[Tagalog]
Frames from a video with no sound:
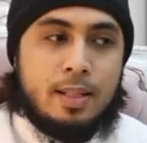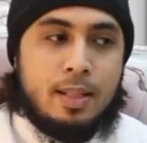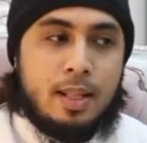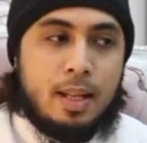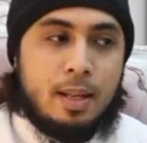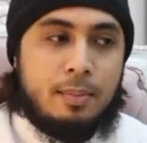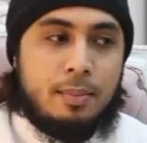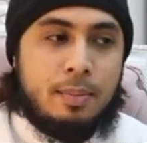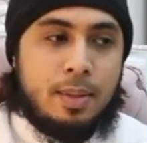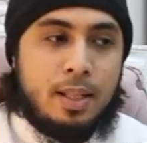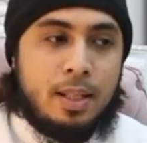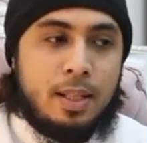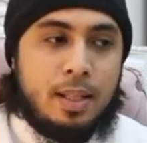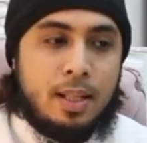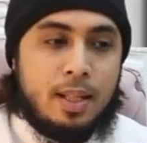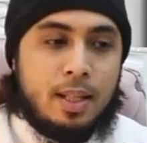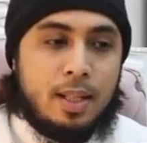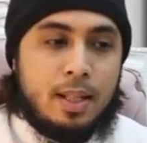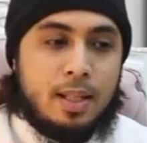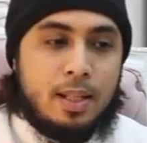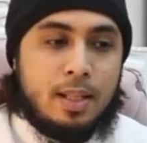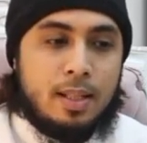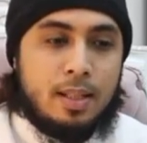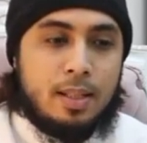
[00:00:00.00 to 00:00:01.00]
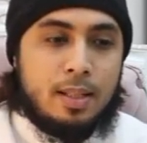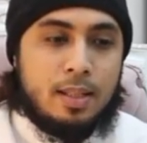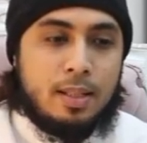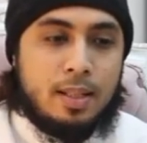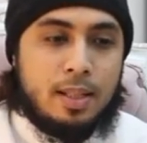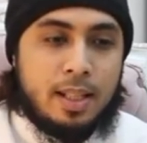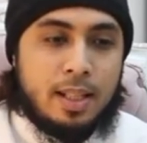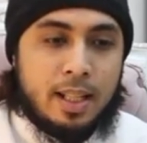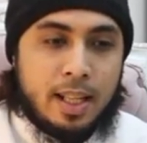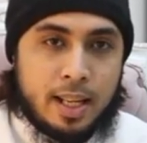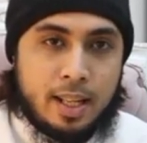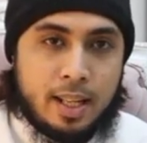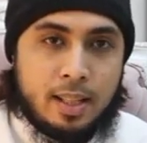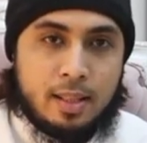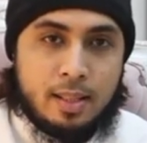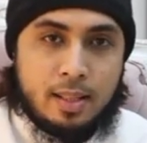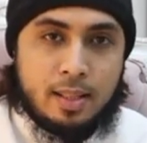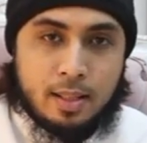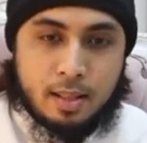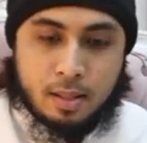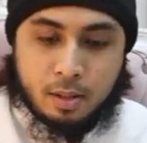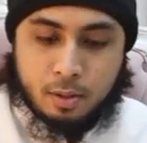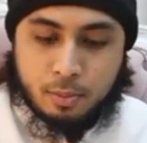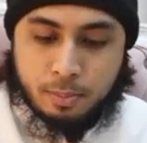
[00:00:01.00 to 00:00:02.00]
Sabi niya
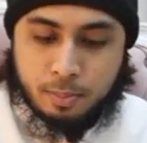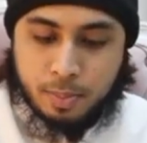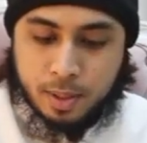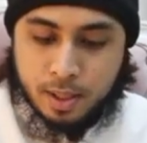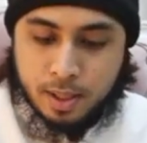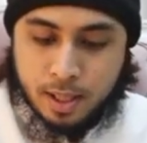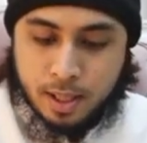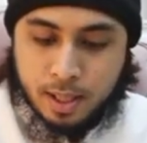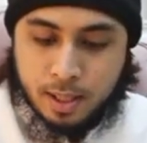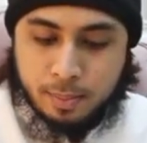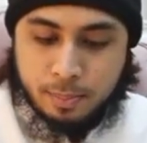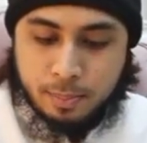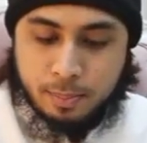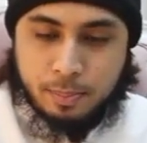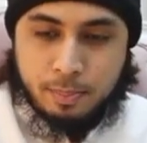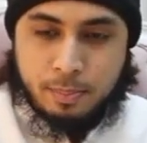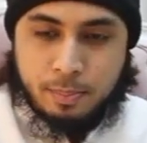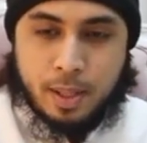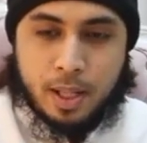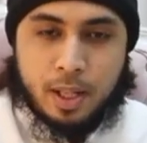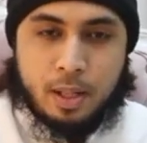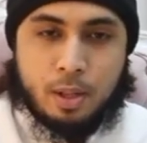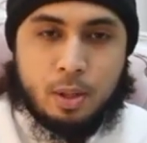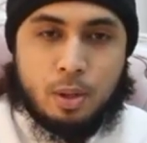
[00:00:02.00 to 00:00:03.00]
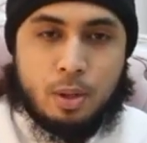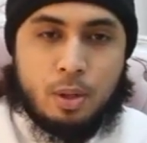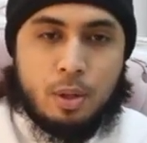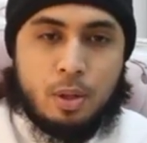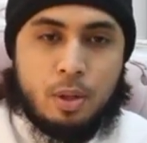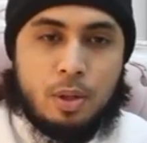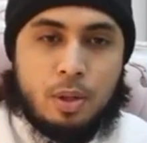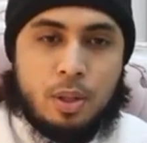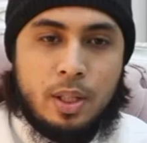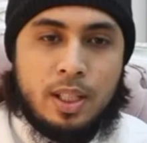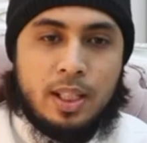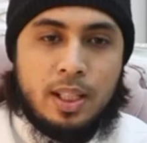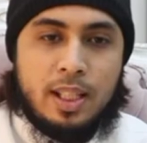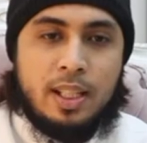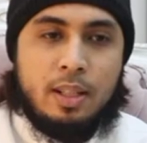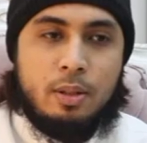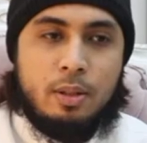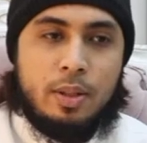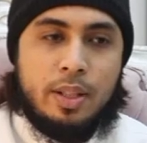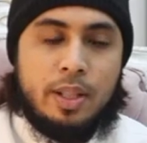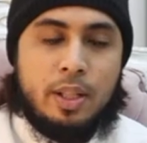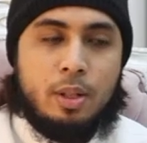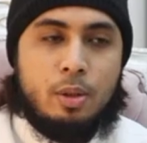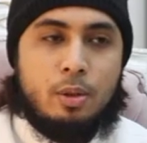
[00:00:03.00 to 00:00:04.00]
yes sa umpisa pero hindi
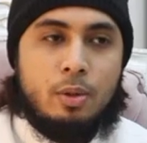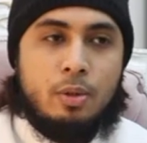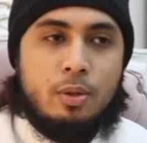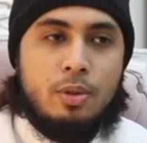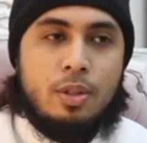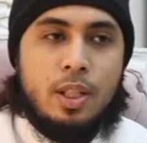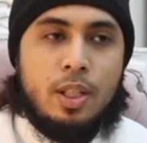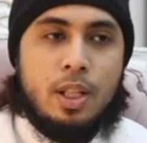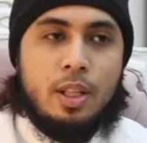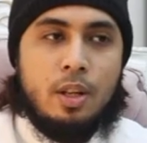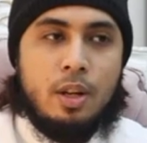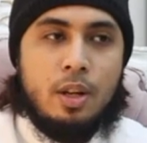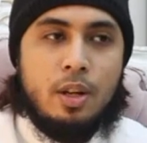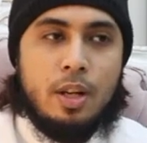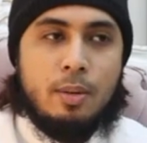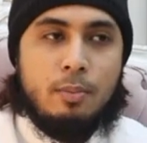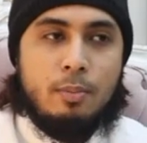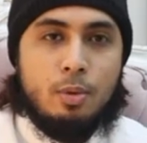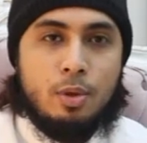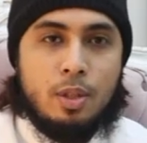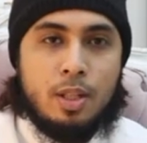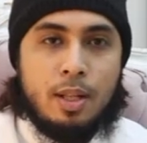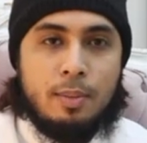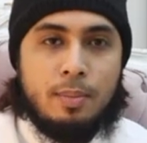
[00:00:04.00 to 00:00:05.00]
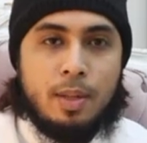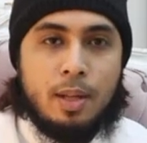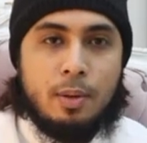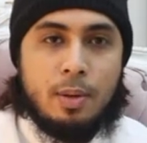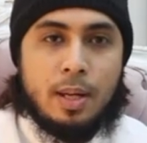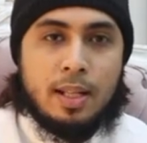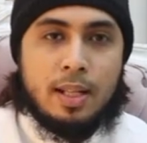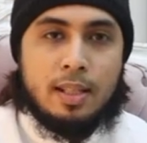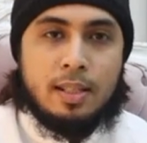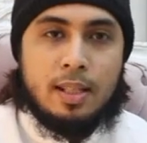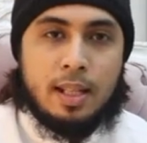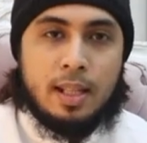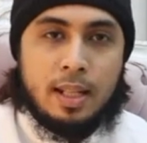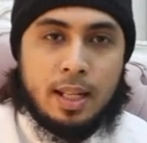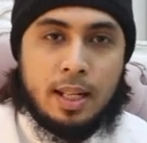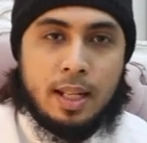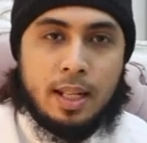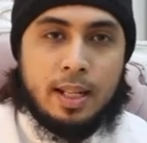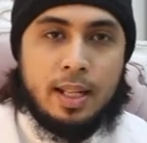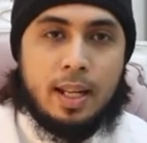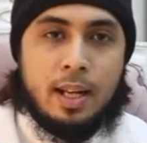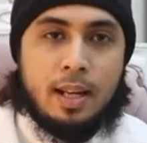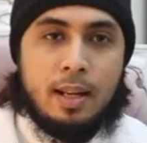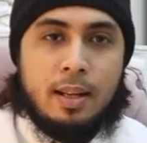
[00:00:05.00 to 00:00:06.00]
daw niya kinukonsider na Muslim daw ang
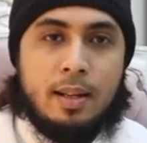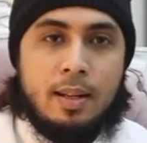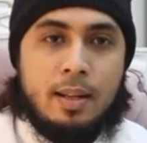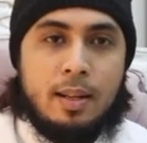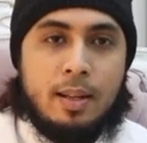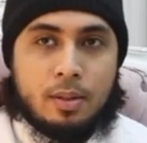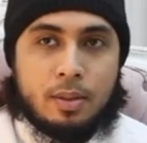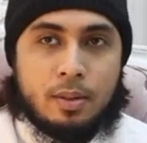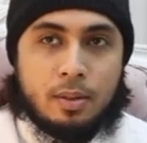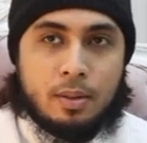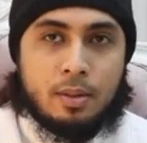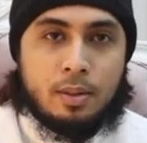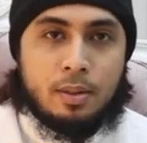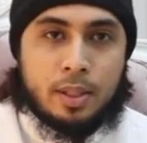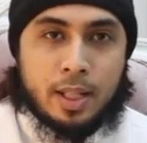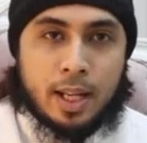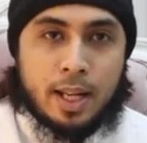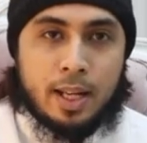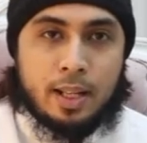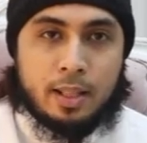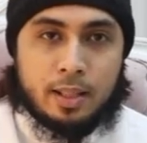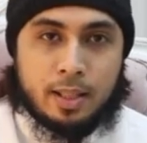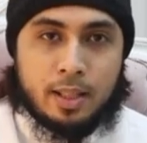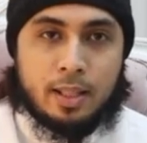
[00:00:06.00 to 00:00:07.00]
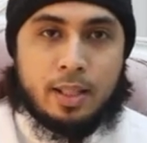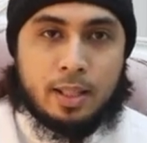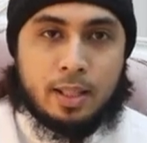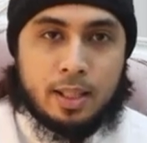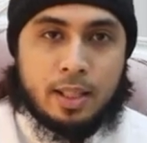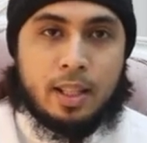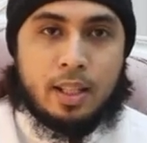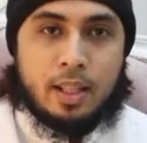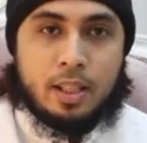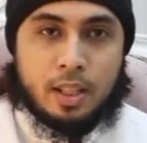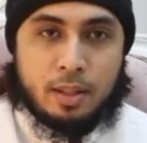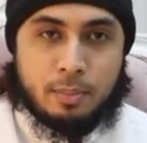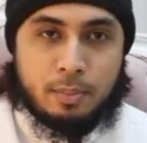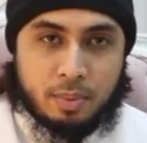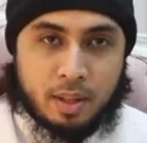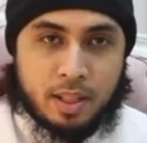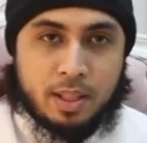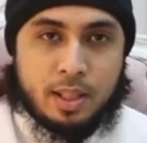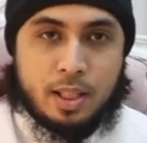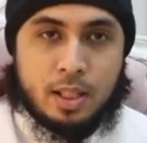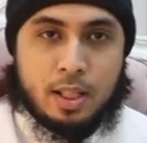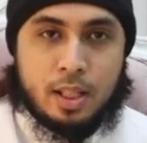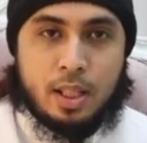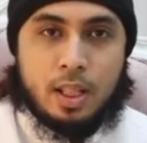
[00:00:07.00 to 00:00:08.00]
sarili niya. Siguro dahil nga hindi nga siya
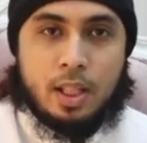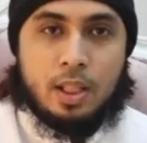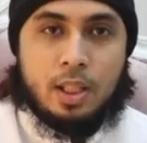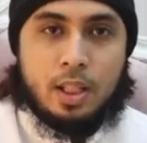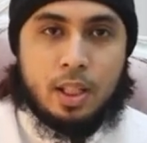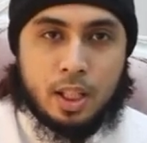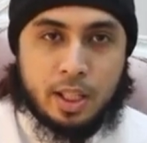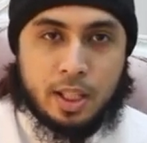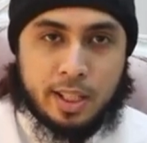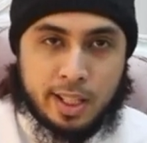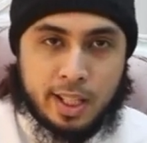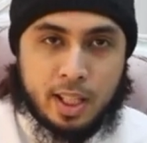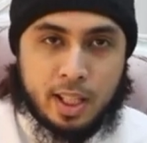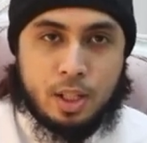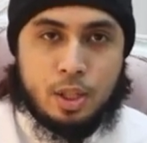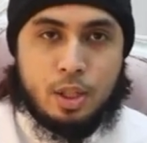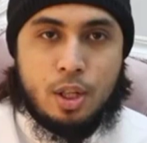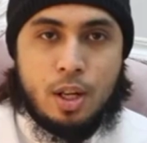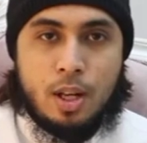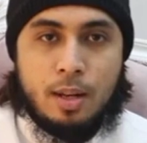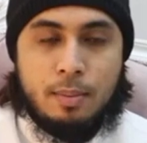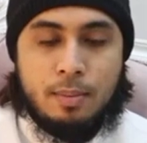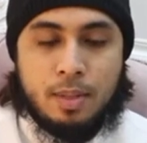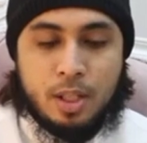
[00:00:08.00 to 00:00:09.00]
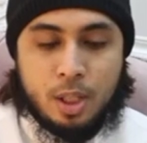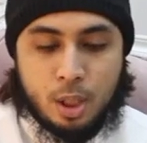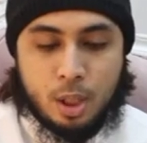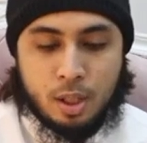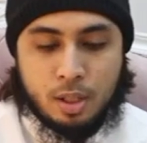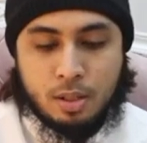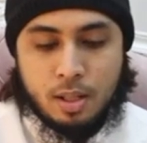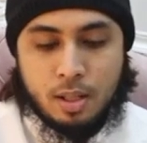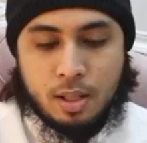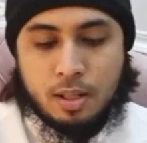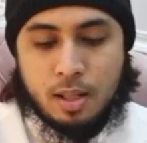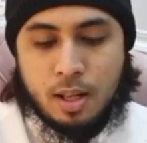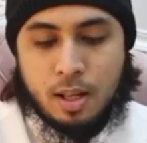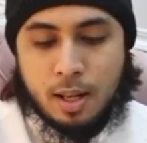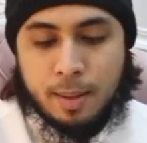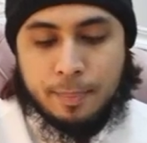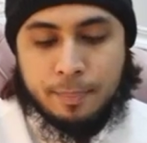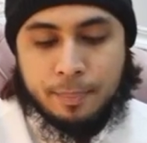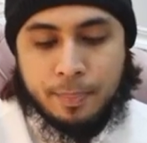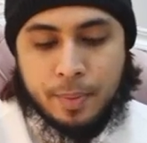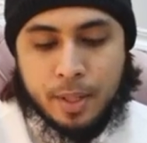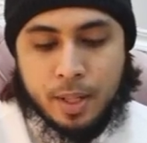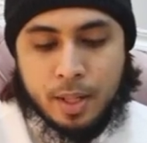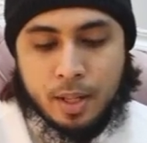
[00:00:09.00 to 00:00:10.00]
practicing, hindi nag-hijab, hindi siya
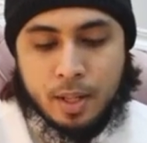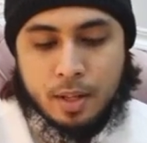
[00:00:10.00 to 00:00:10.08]
nagsasala.